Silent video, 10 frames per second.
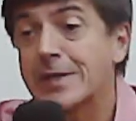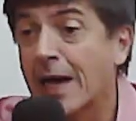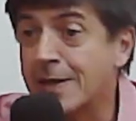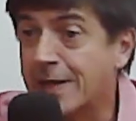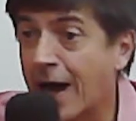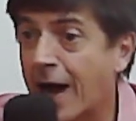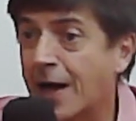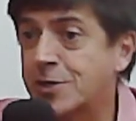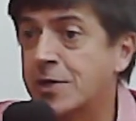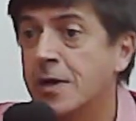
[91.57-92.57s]
da
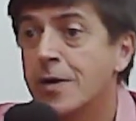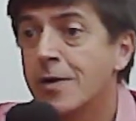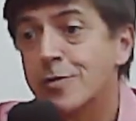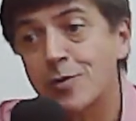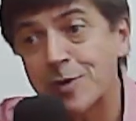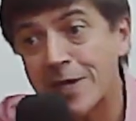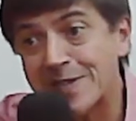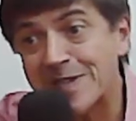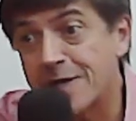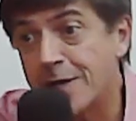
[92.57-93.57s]
idade, Sim. do
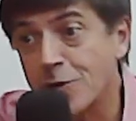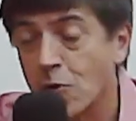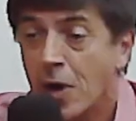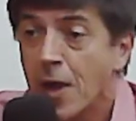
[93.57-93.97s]
tecido,